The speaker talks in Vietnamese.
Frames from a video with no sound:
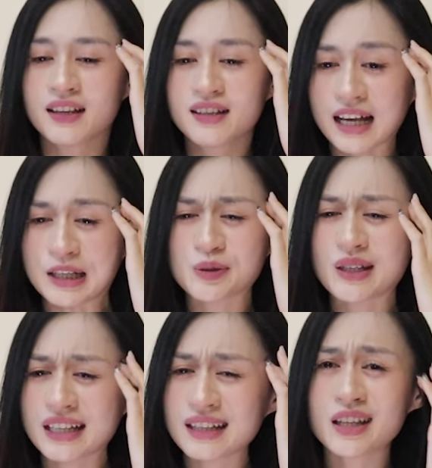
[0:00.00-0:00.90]
những cái
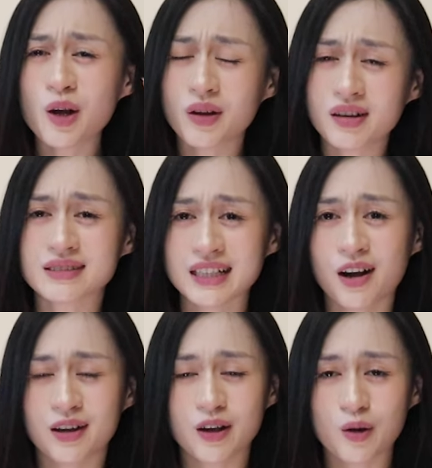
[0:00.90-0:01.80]
suy nghĩ tiêu cực ra
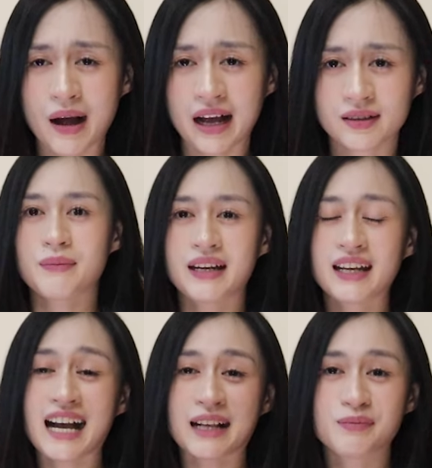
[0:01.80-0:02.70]
khỏi đầu bạn bạn
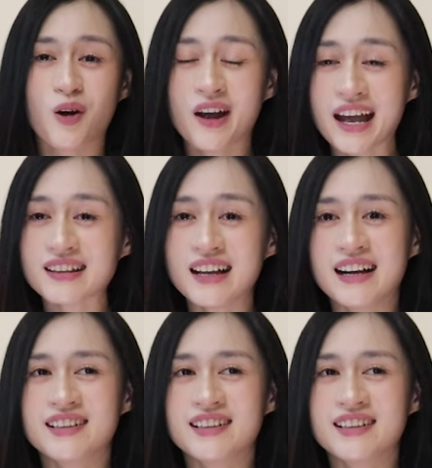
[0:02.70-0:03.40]
hãy gạt bỏ hết